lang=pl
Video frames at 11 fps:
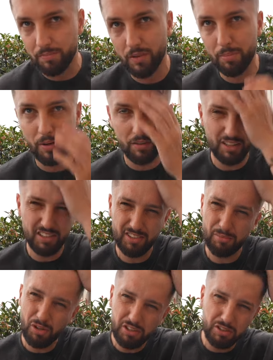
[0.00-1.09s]
Naprawdę. Jakieś
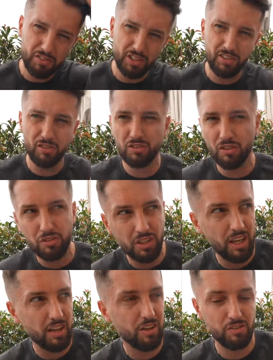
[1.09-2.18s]
tam oliwki, coś
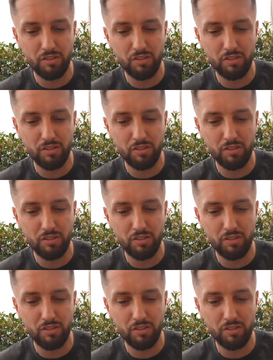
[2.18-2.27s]
gorzkiego,